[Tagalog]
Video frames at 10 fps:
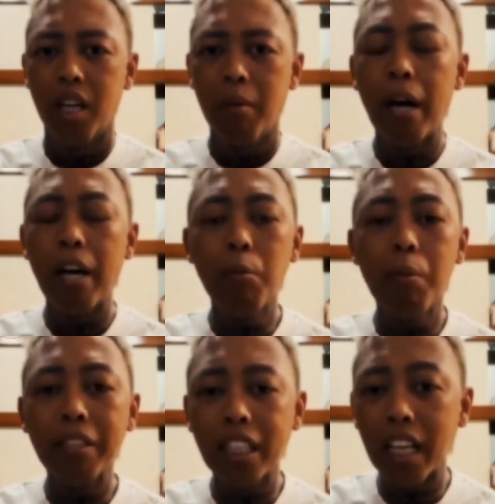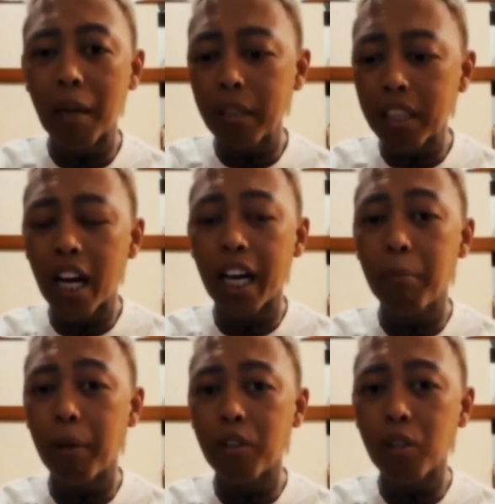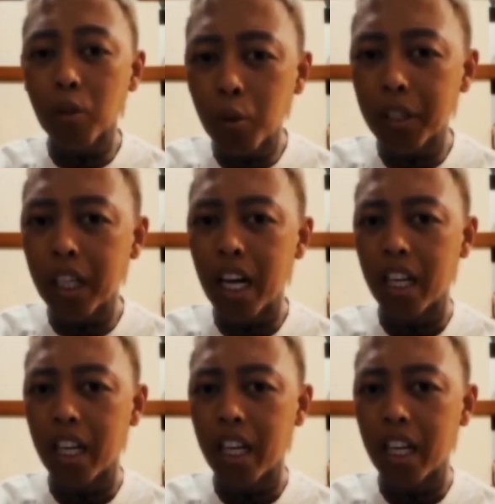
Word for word: Paano mo masasabing kakaiba yun, kuya?